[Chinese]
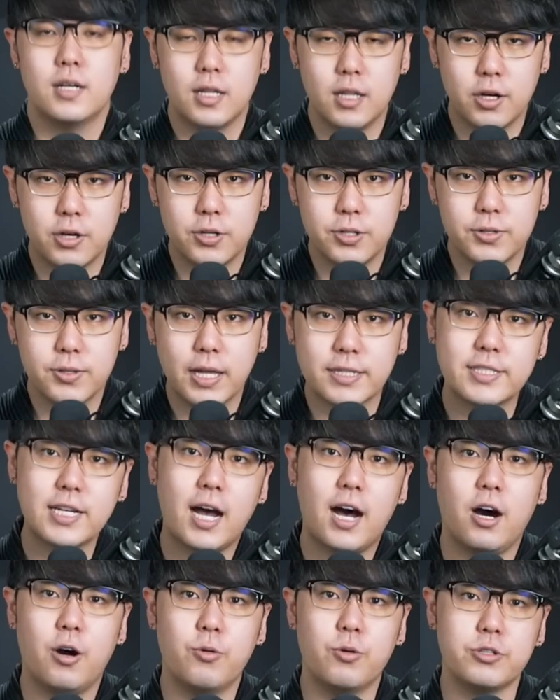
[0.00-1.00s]
Hello，大家
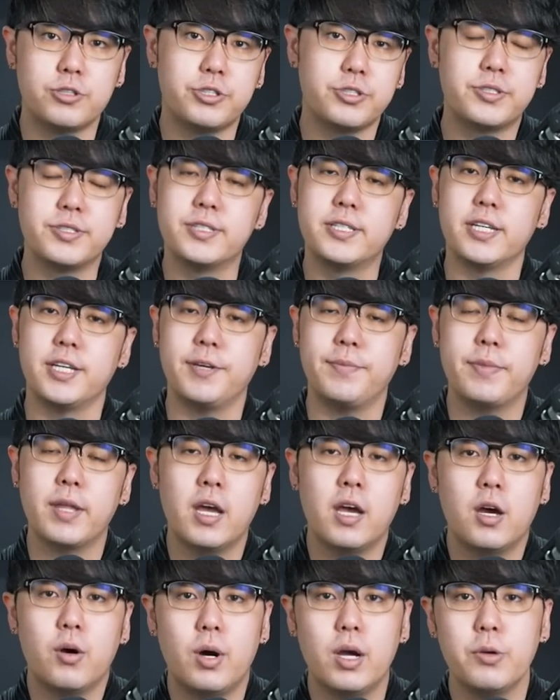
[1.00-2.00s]
好，我是志奇，
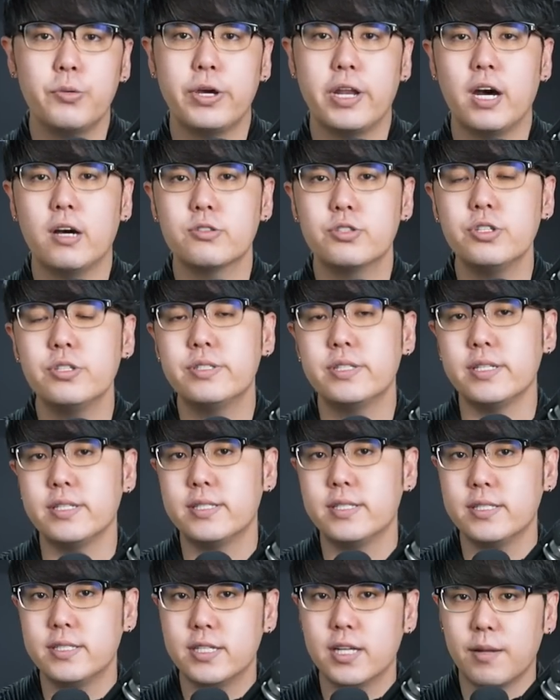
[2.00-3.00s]
欢迎回到志奇
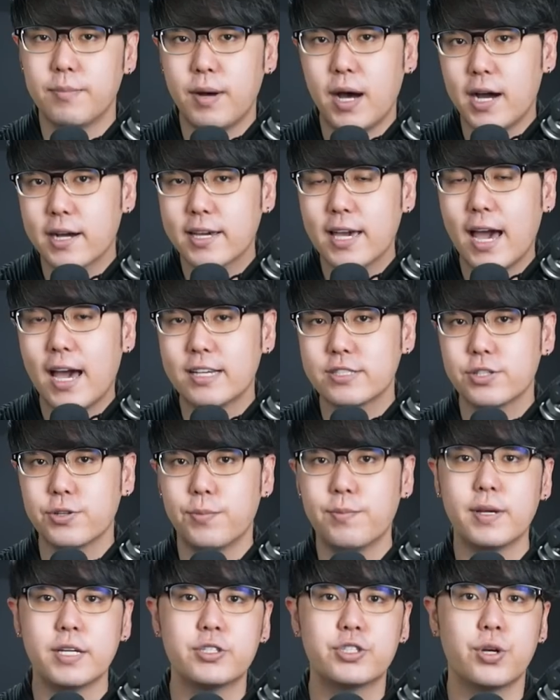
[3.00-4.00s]
七夕的 Podcast。
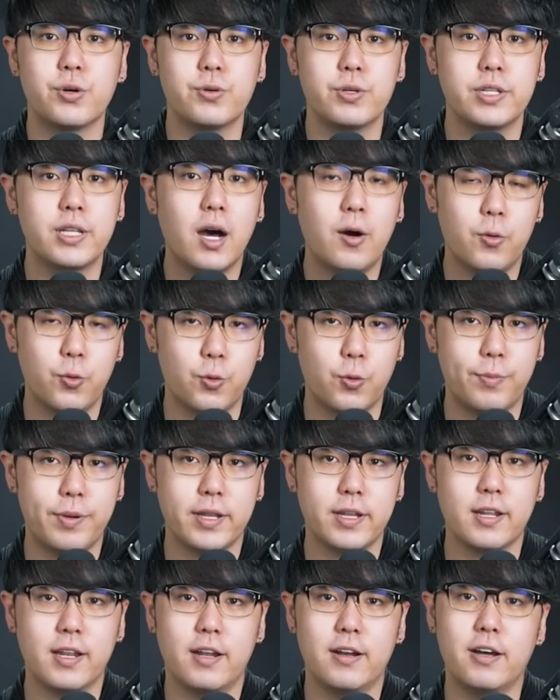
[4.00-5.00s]
我每周一到五
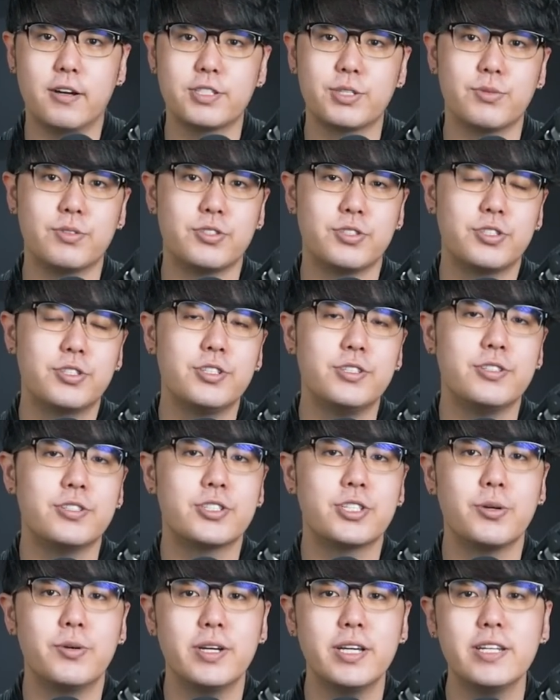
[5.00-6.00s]
陪你聊聊新闻时事、
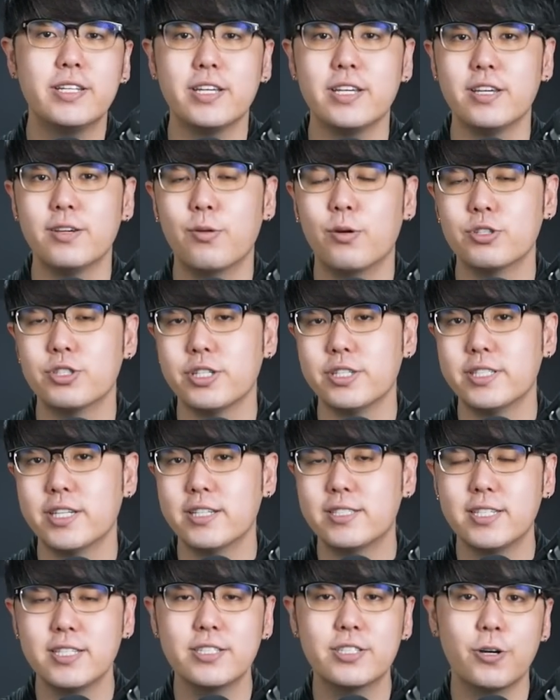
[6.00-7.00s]
社会议题，或是一
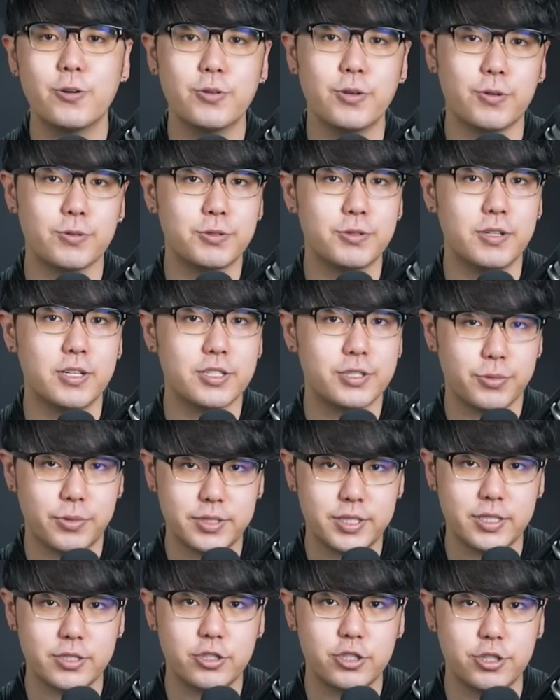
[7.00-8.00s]
些轻松有趣的生
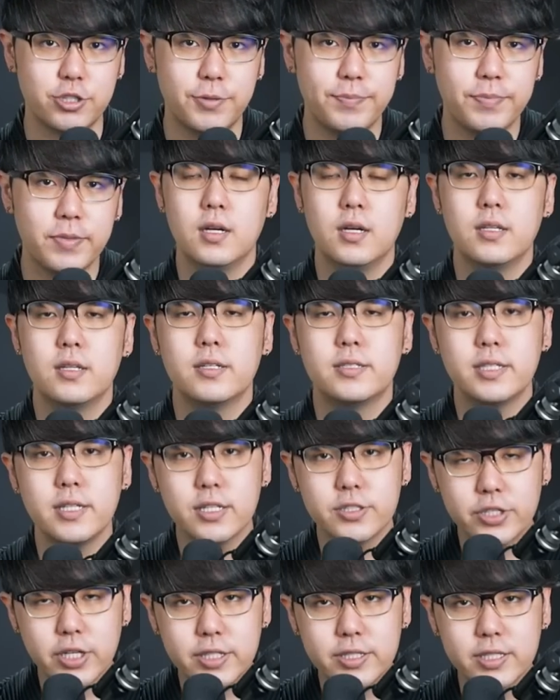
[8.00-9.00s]
活新知。那今
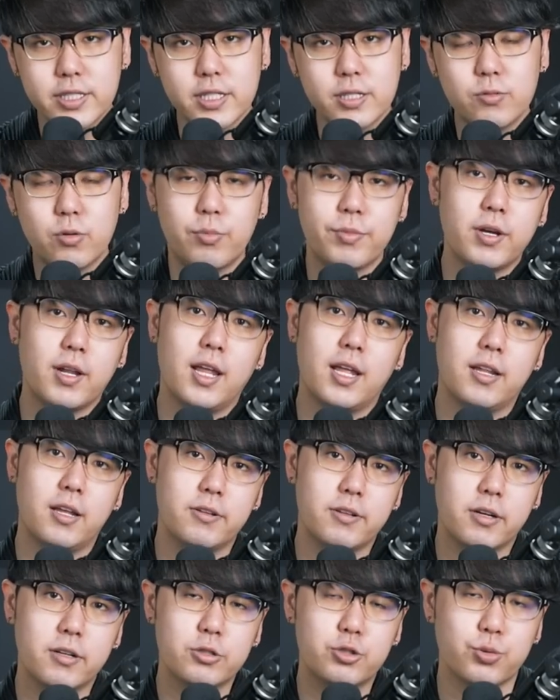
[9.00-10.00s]
天的这一集，我们要来
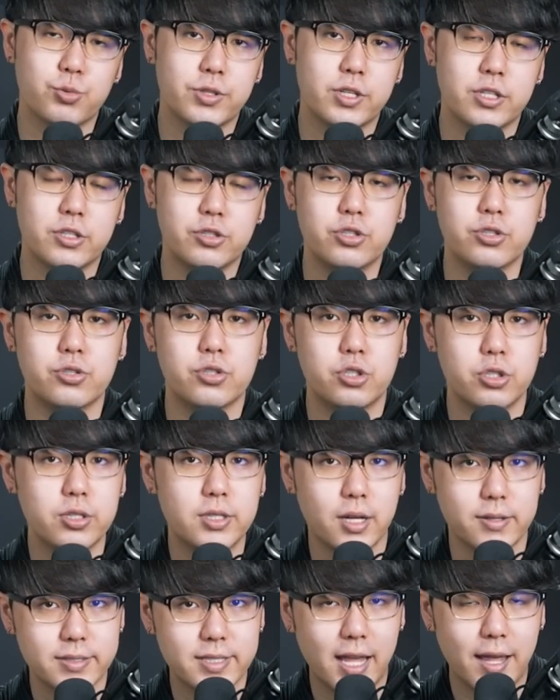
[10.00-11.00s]
聊聊的主题是吃
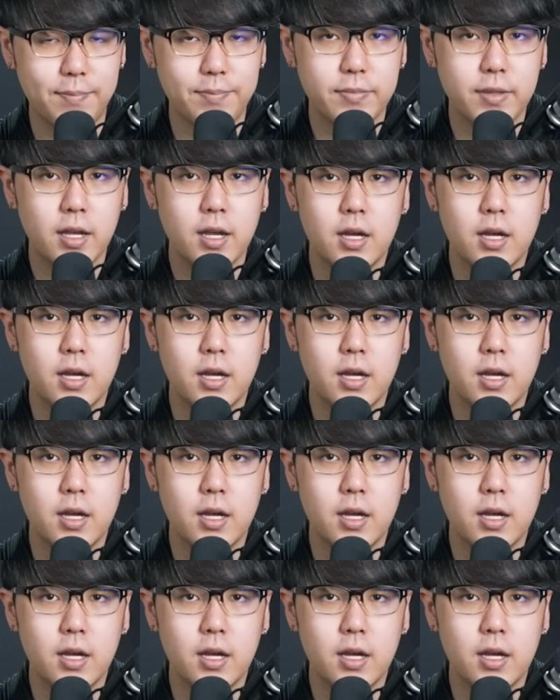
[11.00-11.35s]
早餐。